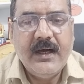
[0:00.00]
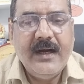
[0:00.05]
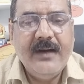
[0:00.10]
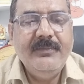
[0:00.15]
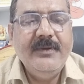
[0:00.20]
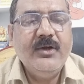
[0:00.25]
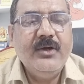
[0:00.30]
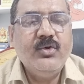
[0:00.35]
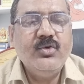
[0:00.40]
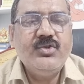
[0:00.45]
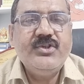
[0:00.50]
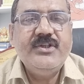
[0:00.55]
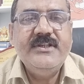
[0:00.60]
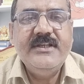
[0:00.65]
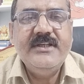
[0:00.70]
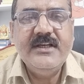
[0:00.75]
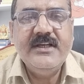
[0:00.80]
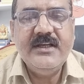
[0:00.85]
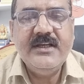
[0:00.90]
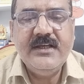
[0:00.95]
हमने कुछ
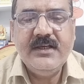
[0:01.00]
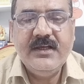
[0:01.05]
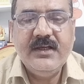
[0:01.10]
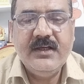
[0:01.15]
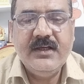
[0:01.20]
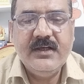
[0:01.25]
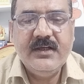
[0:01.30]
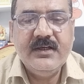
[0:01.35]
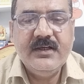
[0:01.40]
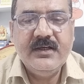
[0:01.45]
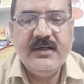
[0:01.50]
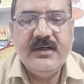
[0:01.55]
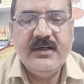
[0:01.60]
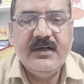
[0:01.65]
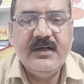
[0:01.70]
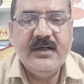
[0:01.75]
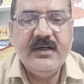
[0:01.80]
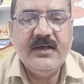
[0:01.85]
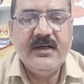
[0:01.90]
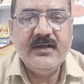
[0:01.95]

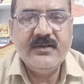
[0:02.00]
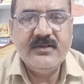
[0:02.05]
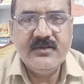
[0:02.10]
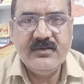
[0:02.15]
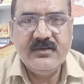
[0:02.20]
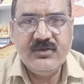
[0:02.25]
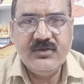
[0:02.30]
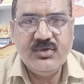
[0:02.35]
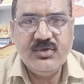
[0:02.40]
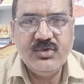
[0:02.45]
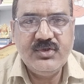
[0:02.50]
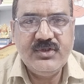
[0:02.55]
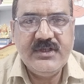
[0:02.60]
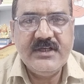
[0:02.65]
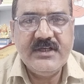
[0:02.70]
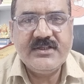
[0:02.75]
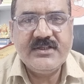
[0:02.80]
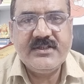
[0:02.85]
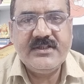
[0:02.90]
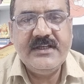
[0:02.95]
चीज़ें जो
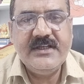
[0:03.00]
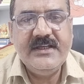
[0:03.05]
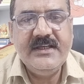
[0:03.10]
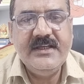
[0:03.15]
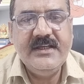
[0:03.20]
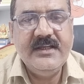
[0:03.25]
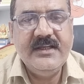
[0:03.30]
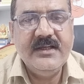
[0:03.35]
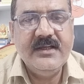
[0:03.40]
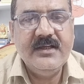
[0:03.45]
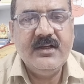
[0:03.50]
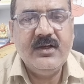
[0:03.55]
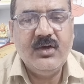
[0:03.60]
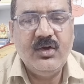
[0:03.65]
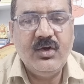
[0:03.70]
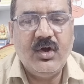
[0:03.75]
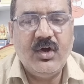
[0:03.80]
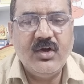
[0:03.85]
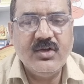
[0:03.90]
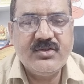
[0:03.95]
जीएसटी
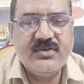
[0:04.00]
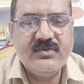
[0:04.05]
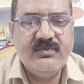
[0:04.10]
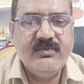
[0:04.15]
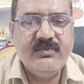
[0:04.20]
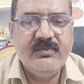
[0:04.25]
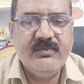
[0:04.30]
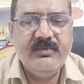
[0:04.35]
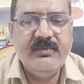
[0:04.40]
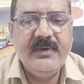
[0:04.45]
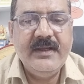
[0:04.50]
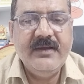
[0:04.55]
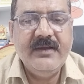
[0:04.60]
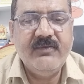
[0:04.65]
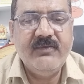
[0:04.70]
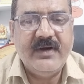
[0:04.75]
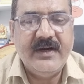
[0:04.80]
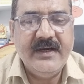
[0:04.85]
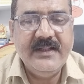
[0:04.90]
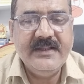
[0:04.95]
लॉस में
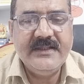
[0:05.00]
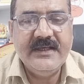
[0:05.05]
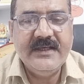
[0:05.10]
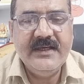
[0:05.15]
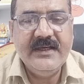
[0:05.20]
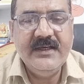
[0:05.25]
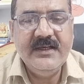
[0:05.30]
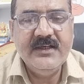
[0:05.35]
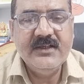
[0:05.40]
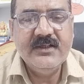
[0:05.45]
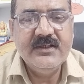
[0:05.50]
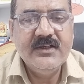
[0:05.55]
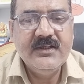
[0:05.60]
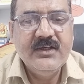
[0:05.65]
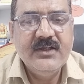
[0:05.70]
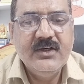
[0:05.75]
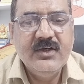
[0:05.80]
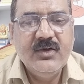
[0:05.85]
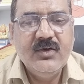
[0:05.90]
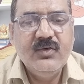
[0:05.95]
वर्णित हैं
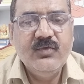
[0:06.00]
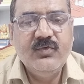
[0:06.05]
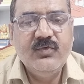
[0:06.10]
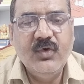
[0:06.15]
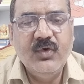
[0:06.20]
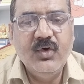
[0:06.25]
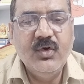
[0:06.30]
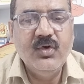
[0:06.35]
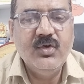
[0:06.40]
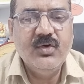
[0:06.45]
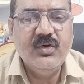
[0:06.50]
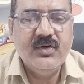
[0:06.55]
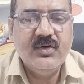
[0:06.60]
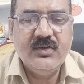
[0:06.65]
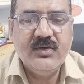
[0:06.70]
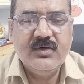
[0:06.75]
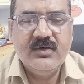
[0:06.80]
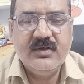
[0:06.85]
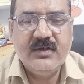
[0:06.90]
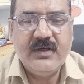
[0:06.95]
वो
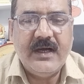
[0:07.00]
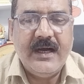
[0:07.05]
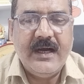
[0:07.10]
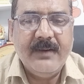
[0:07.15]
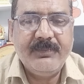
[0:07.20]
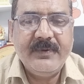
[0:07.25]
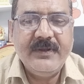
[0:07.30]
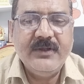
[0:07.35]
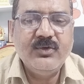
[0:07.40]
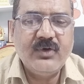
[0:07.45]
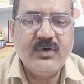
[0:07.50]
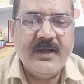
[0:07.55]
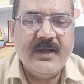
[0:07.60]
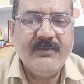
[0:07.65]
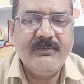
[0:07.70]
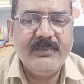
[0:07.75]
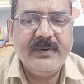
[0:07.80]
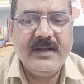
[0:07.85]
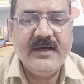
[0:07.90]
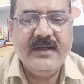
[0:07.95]
आपकी
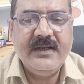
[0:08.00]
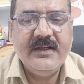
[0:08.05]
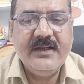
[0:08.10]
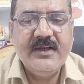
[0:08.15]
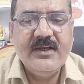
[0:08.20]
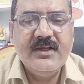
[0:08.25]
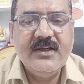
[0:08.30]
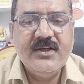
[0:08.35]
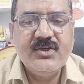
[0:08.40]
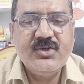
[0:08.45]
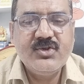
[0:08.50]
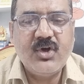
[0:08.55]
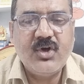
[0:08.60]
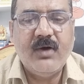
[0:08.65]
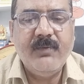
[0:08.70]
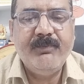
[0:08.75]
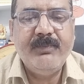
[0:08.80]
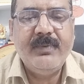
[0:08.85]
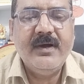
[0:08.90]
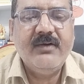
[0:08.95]
दुकान पर
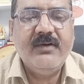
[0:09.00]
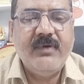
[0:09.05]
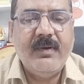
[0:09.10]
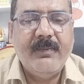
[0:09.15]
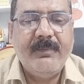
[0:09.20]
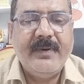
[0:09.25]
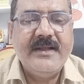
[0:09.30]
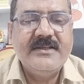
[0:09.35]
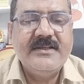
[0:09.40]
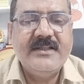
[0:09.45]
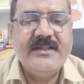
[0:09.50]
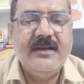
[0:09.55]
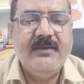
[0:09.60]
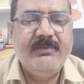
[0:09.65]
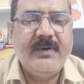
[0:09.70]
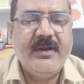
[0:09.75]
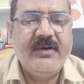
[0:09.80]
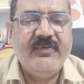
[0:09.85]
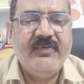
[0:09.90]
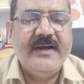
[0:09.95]
शॉप पर व्यापार स्थल
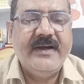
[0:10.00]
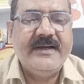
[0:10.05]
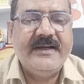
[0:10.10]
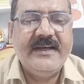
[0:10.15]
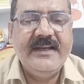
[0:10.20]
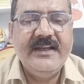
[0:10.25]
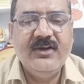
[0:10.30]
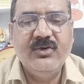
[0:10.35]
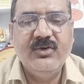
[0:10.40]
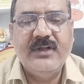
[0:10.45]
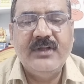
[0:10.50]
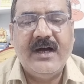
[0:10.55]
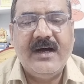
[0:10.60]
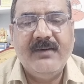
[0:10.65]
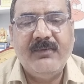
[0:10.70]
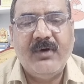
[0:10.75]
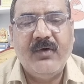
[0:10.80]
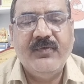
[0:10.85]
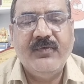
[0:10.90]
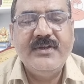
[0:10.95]
पर फैक्ट्री
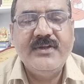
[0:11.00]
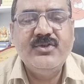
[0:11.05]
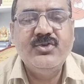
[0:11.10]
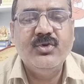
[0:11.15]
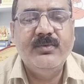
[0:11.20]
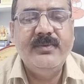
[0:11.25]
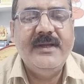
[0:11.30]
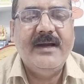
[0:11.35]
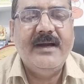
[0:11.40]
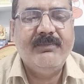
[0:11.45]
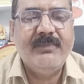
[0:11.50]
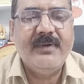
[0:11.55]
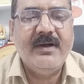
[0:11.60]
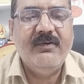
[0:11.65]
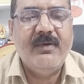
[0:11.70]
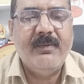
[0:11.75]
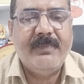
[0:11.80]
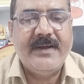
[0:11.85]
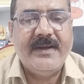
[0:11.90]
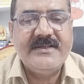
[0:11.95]
गोदाम ऑफिस जो भी आपका
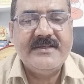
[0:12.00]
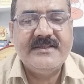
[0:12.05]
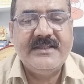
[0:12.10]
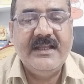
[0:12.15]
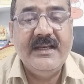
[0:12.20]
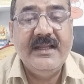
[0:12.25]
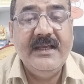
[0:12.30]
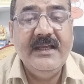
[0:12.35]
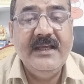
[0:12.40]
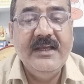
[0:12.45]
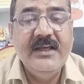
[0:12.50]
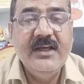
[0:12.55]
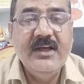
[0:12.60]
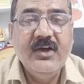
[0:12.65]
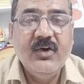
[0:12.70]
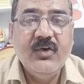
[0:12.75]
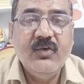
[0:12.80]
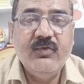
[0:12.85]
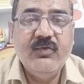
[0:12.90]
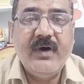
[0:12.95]
व्यापार स्थल है
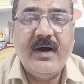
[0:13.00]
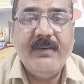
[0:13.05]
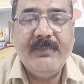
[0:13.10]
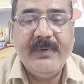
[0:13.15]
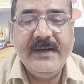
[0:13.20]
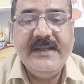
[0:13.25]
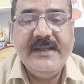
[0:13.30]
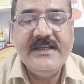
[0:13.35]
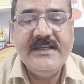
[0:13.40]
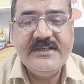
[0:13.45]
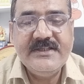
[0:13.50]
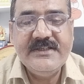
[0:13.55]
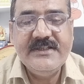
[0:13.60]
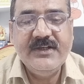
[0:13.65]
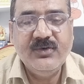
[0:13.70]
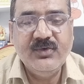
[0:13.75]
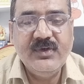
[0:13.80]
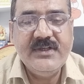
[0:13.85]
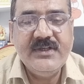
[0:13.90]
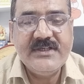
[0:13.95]
वहाँ पर ये
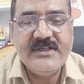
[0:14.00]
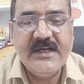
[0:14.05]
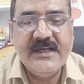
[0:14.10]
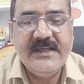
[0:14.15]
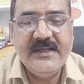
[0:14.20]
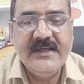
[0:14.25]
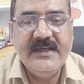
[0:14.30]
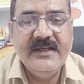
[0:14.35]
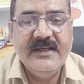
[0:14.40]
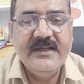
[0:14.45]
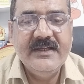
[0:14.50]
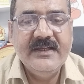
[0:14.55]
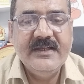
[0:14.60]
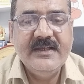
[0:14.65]
चीज़ें होनी चाहिए